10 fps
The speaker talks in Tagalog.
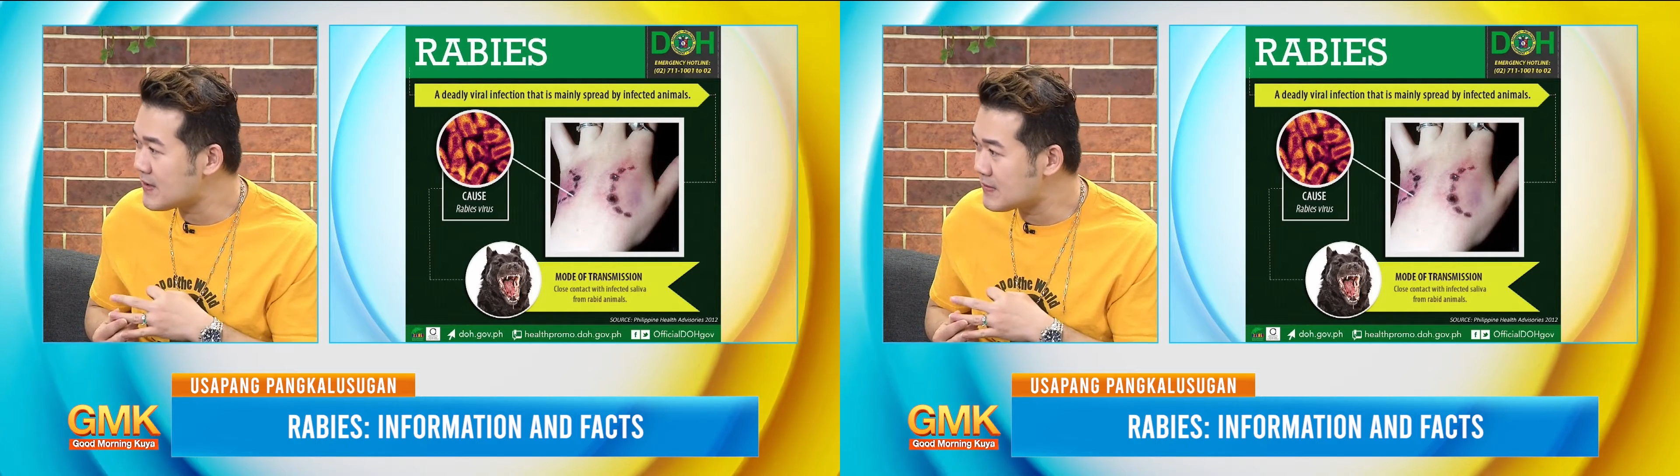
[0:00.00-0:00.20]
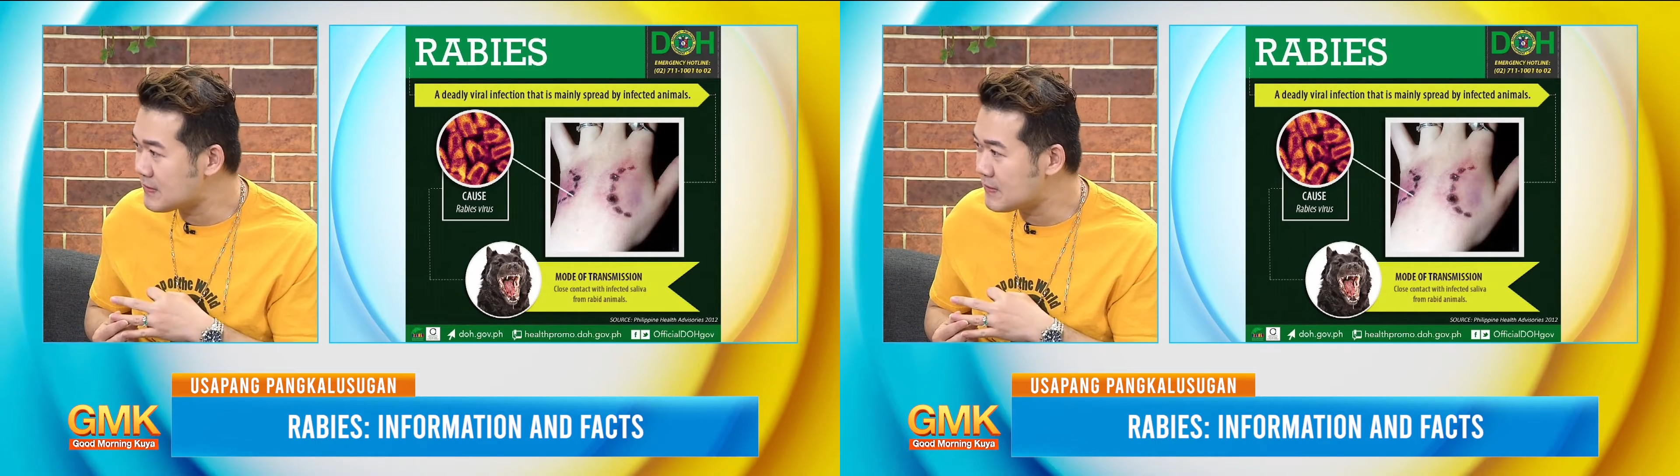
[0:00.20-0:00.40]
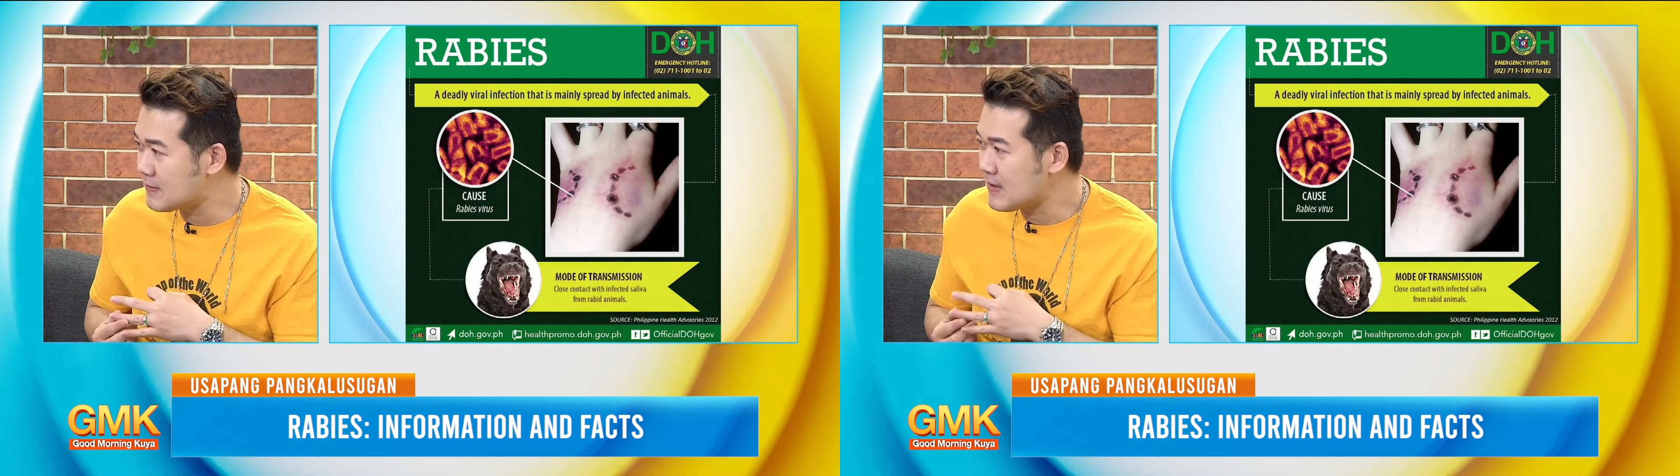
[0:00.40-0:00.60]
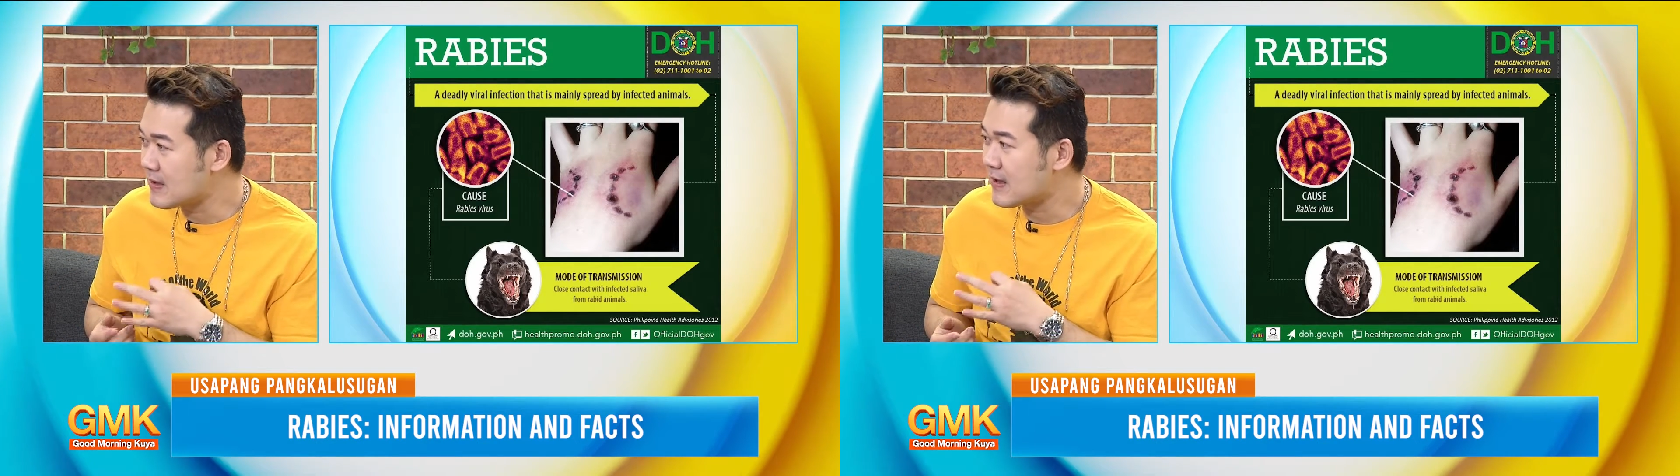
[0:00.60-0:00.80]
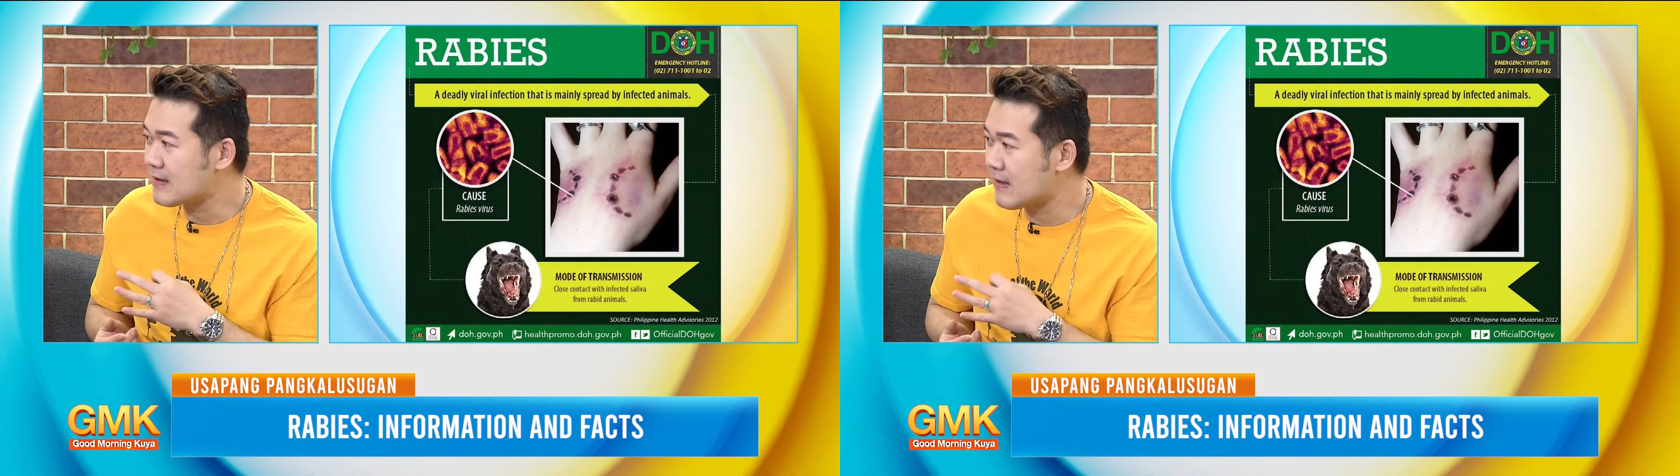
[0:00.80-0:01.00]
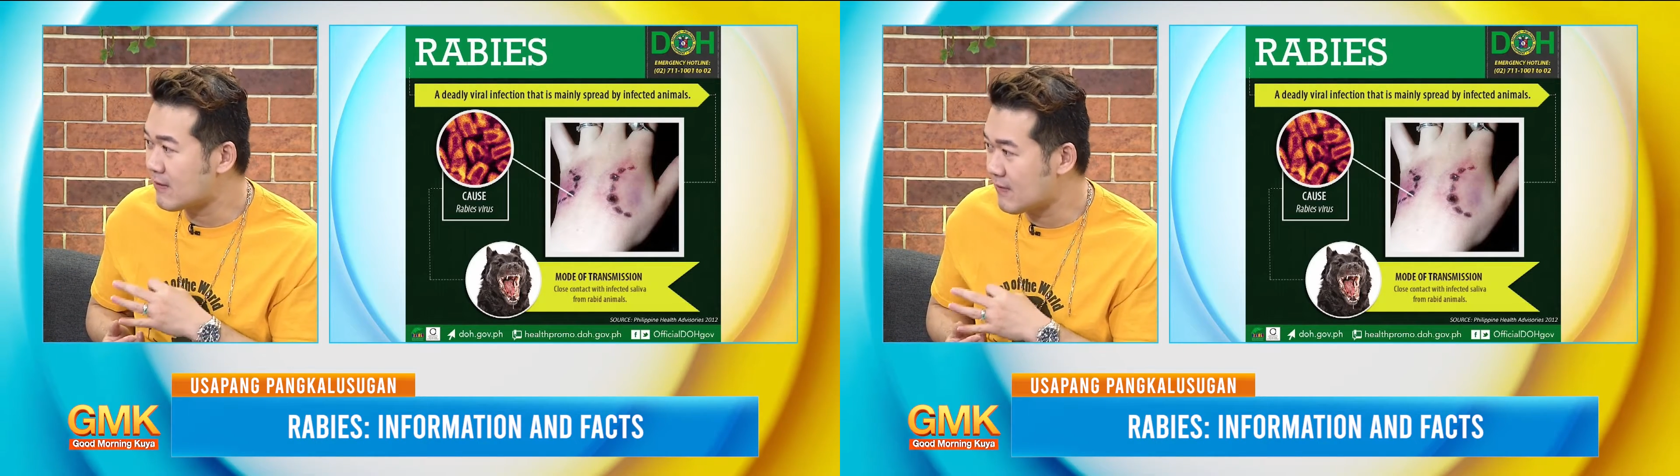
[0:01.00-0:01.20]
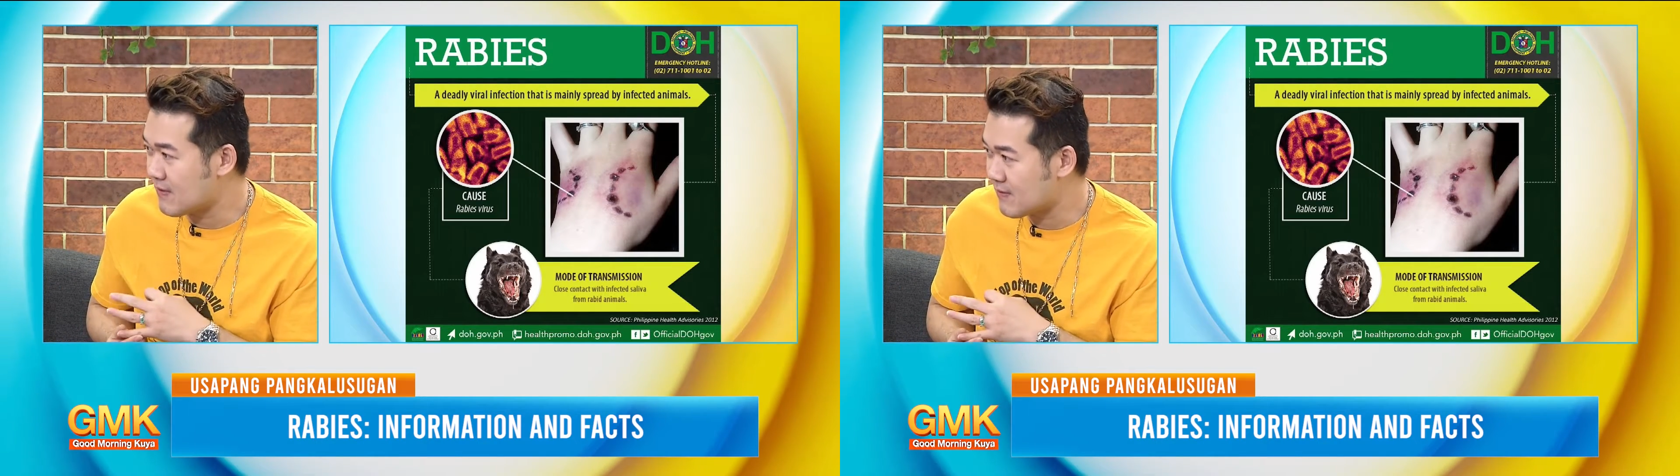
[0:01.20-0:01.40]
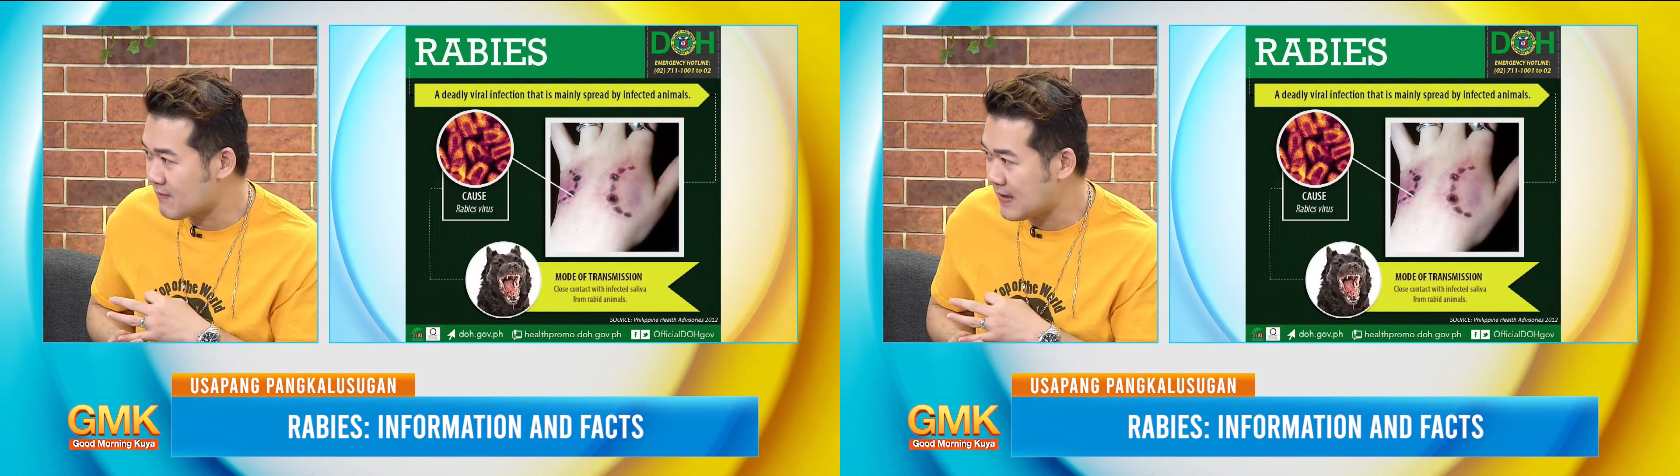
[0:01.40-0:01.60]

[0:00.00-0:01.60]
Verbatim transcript: 2, Category 3.